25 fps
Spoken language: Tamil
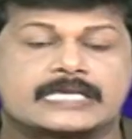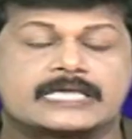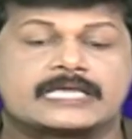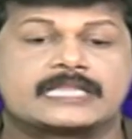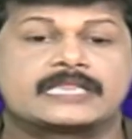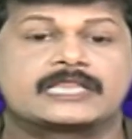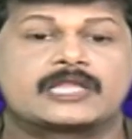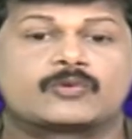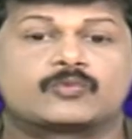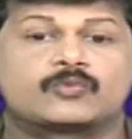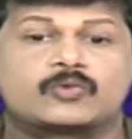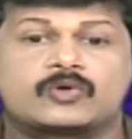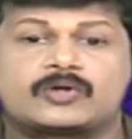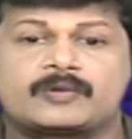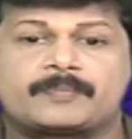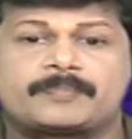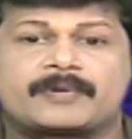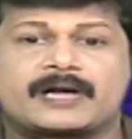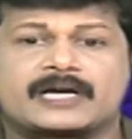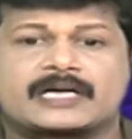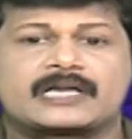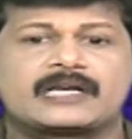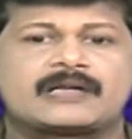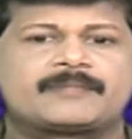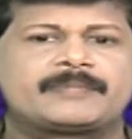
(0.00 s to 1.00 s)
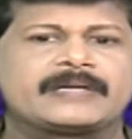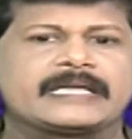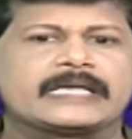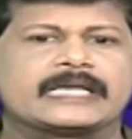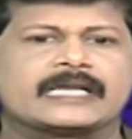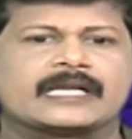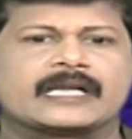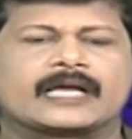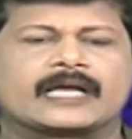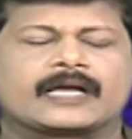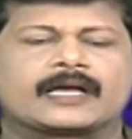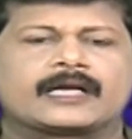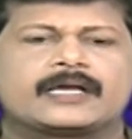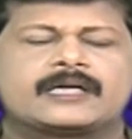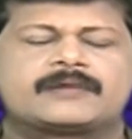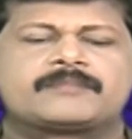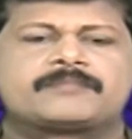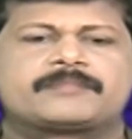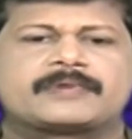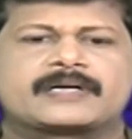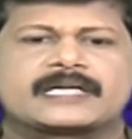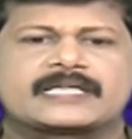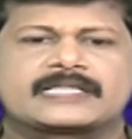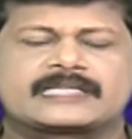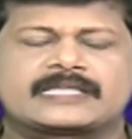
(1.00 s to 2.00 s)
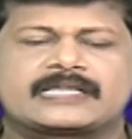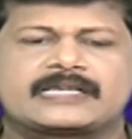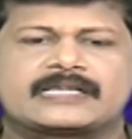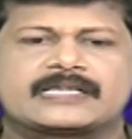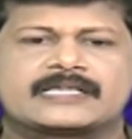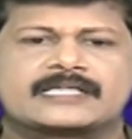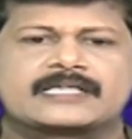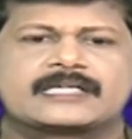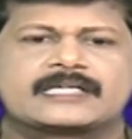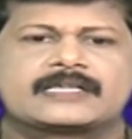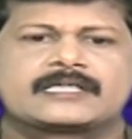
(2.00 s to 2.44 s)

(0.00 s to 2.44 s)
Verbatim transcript: இந்த ஒரு பாடல் அப்படின்னு இல்லை படத்தில்